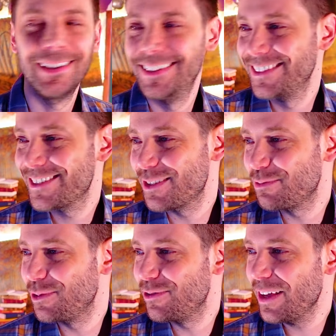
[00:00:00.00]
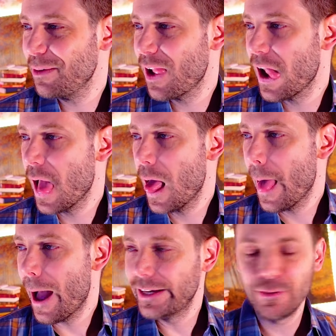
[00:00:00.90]
je sais plus le verbe,
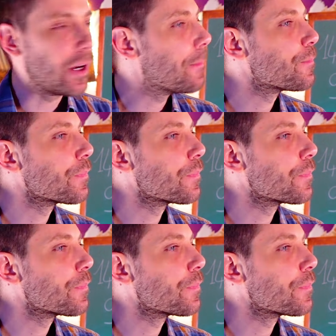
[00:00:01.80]
à livrer.